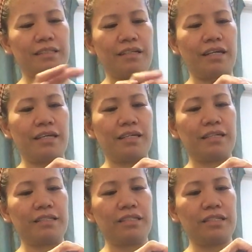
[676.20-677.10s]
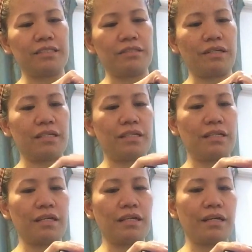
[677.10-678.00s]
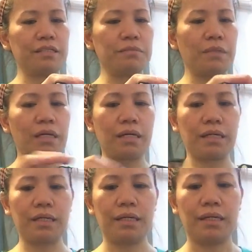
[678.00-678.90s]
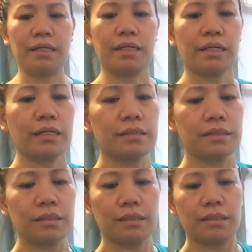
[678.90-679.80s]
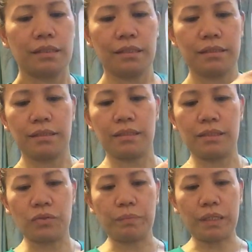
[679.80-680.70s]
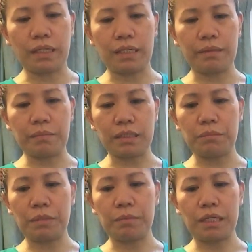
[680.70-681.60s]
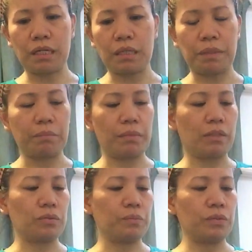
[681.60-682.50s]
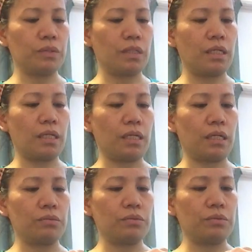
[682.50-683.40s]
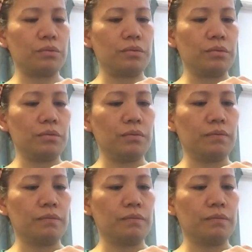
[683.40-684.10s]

try. Just try lang guys. Baka kasi hindi ko pa alam kasi may malaki pang microphone na ilalagay ko doon